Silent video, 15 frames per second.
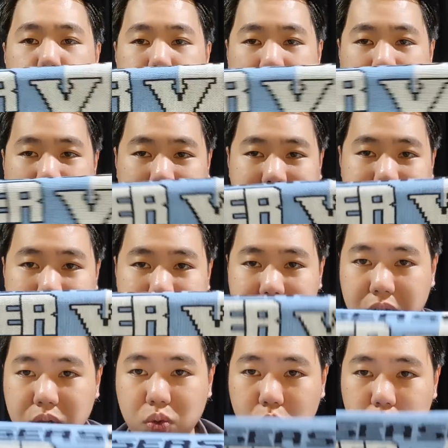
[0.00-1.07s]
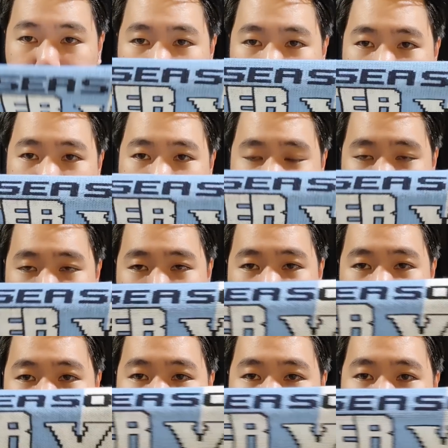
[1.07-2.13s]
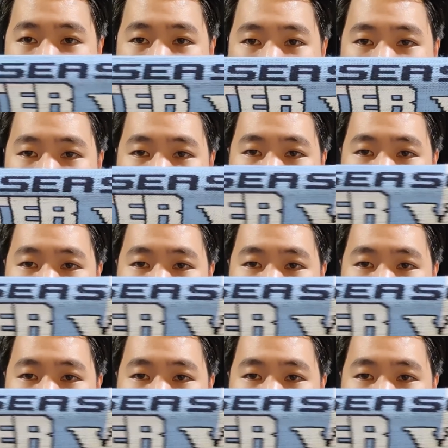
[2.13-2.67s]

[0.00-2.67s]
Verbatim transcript: มาอันนี้ยังเหลืออยู่ยังไม่มีคนปิดไปนะครับ